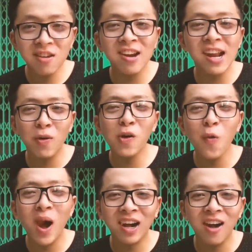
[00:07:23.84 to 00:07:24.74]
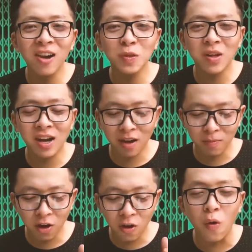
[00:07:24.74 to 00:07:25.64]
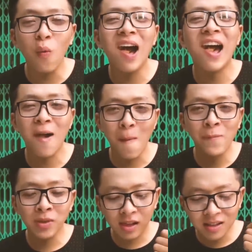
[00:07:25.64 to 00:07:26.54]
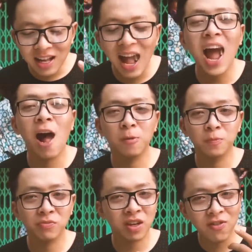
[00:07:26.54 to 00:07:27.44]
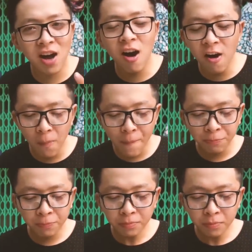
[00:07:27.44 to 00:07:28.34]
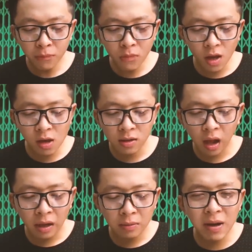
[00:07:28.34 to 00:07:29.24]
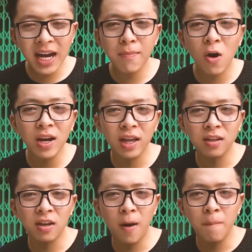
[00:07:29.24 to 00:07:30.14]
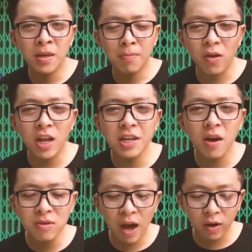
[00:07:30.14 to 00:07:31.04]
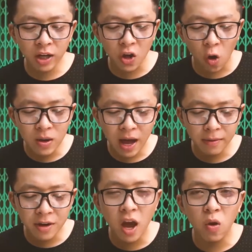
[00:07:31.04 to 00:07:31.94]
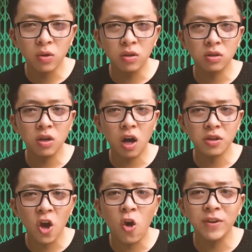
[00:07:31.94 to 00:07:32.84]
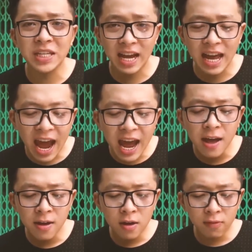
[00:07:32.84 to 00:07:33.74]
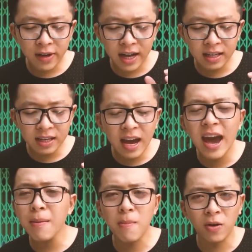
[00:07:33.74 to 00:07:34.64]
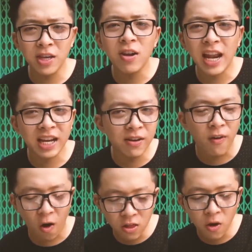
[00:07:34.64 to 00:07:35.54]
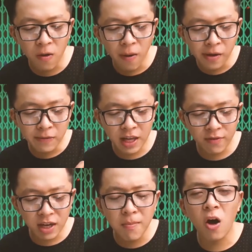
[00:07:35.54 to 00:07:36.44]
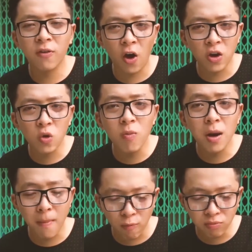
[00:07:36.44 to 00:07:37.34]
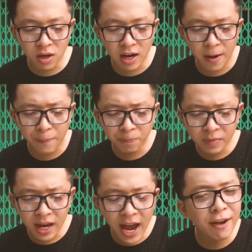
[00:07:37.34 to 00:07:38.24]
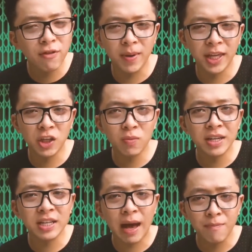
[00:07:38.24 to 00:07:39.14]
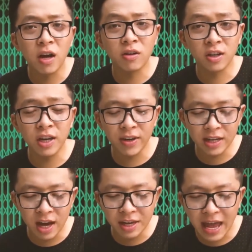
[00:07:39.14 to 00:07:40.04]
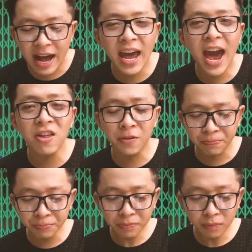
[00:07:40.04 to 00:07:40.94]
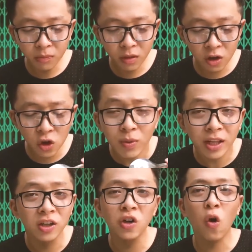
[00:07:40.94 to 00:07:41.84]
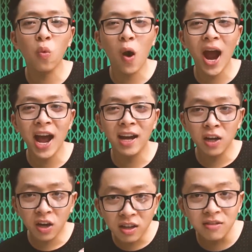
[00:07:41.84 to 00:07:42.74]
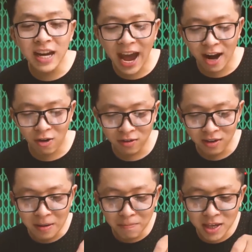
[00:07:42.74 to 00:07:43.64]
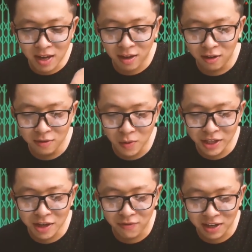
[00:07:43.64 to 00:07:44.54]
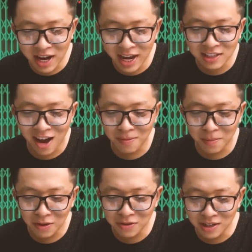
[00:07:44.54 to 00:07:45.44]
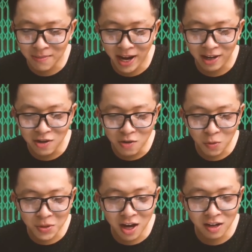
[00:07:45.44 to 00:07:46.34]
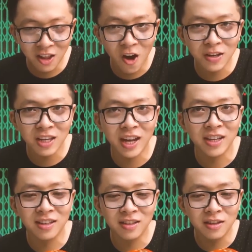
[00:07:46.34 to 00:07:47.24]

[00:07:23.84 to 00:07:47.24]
Thì đây là món khổ qua cà ớt chúng ta là gồm có khổ qua, cà và ớt. Ba cái món này thì Bảo thấy nó giống nhau ở cái chỗ là đều được nhồi với chả cá, và khác mỗi chắc có lẽ là cái vỏ thôi. Và tại vì cái mỏ vỏ nó cũng hơi mỏng nên là ăn vào miệng thì chúng ta chỉ cảm nhận được cái vị chả cá thôi. Lúc này thử khổ qua, thử cà rồi, bây giờ thử một cái nhân vật đáng sợ mà Bảo chưa dám ăn, một trái ớt to như thế này.